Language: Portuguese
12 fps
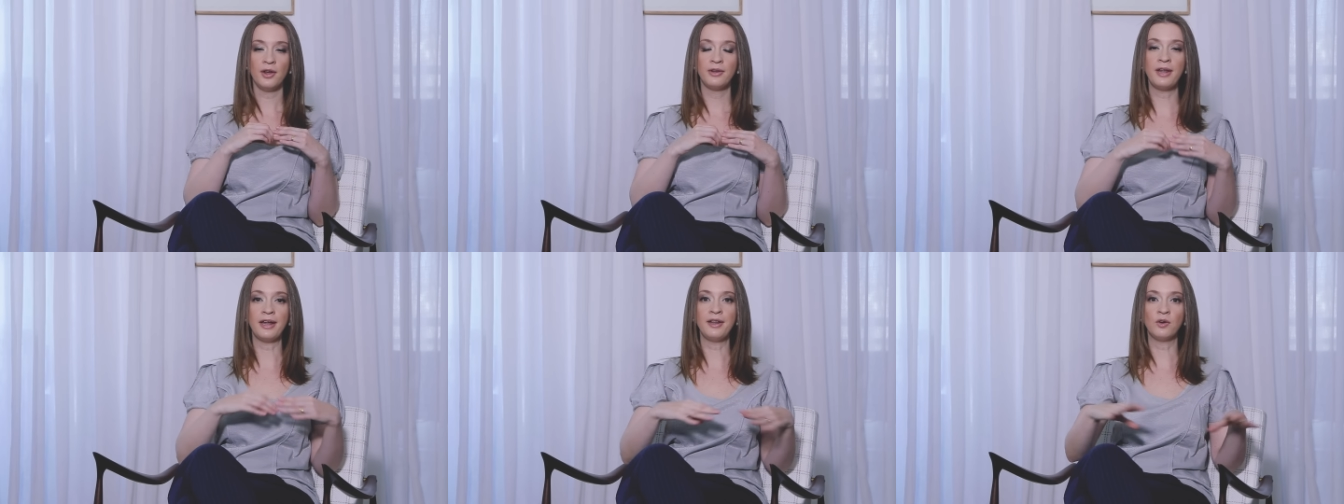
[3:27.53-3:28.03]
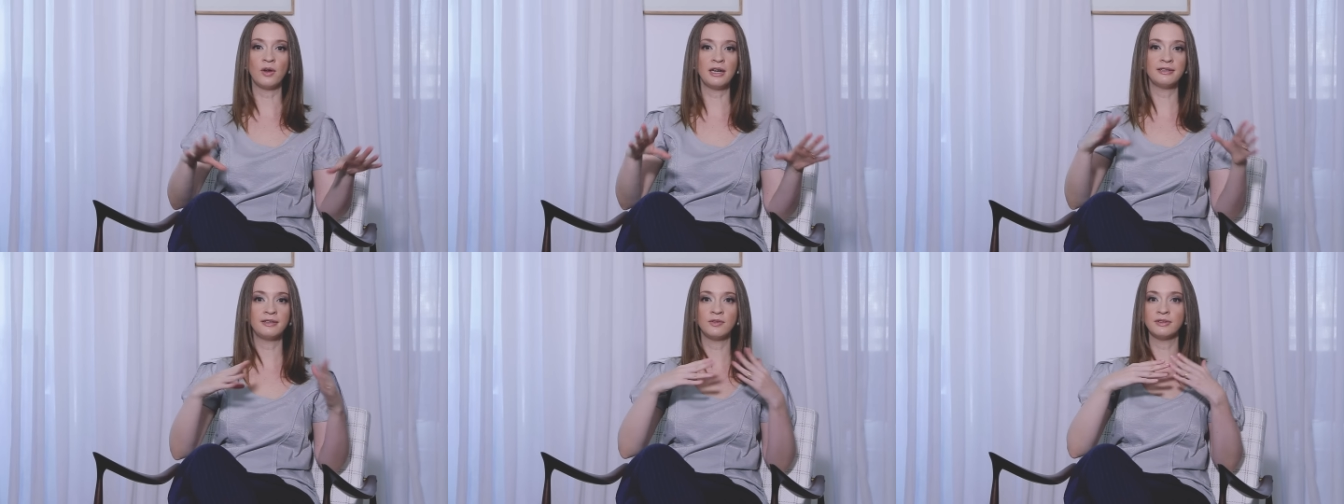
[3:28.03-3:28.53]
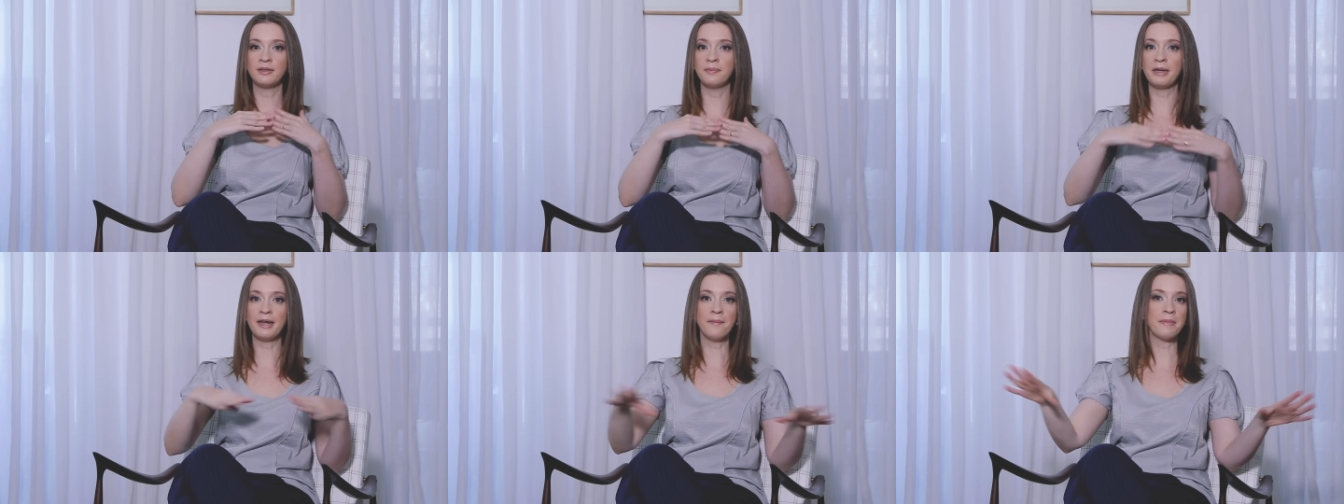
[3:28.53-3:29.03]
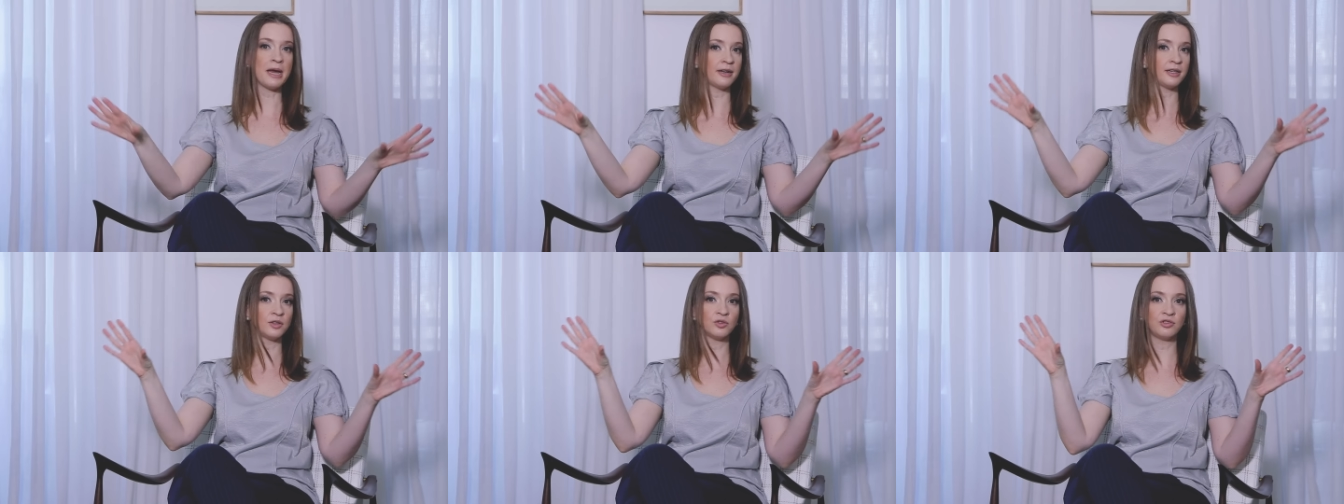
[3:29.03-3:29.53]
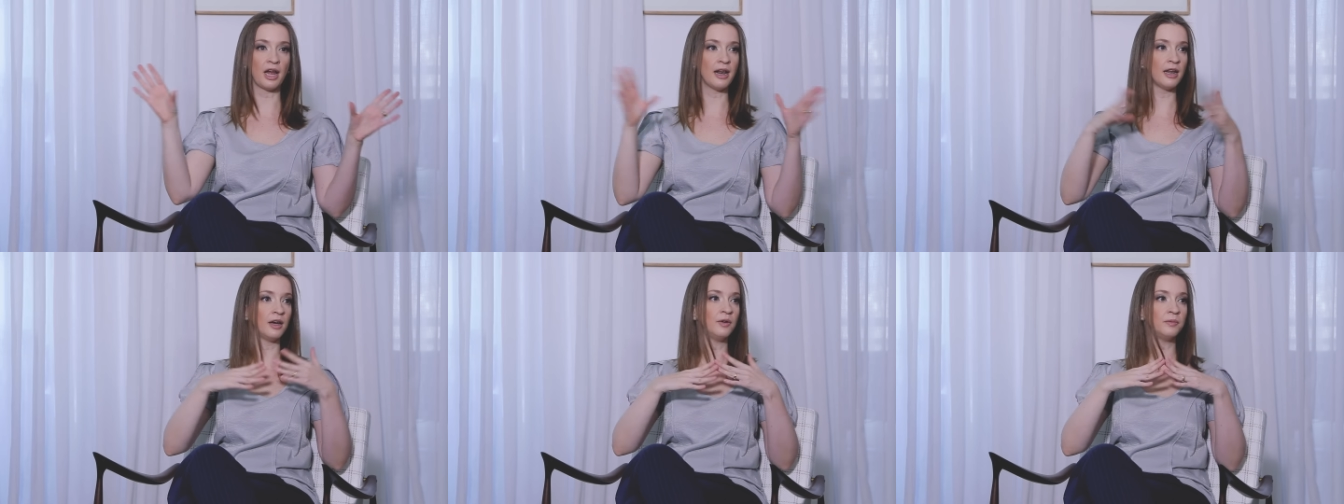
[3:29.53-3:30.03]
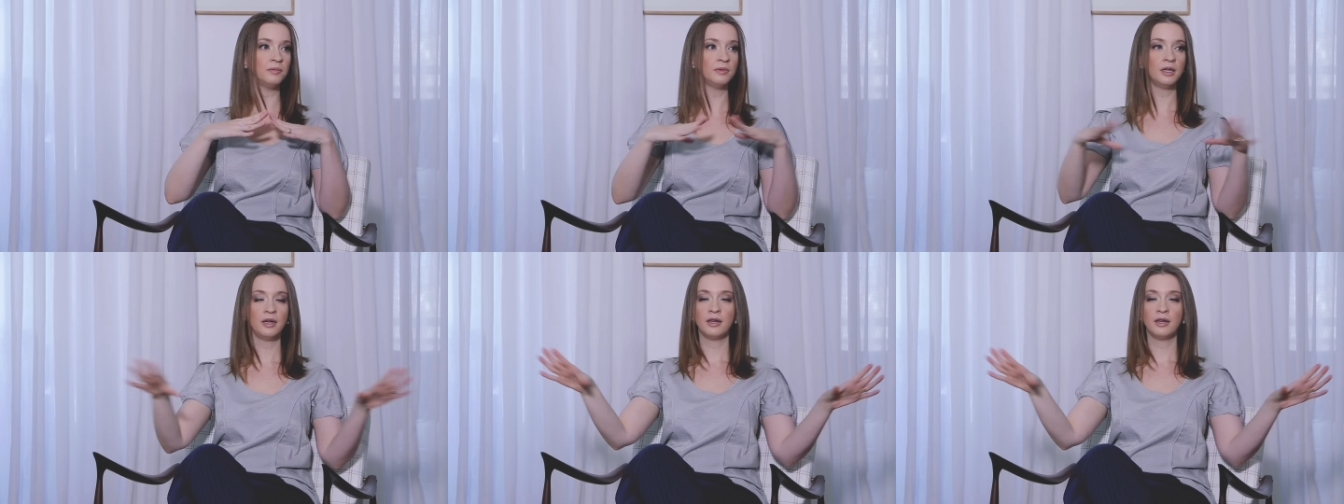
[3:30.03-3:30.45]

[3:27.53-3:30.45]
da decoração assim bem aberta, do salão,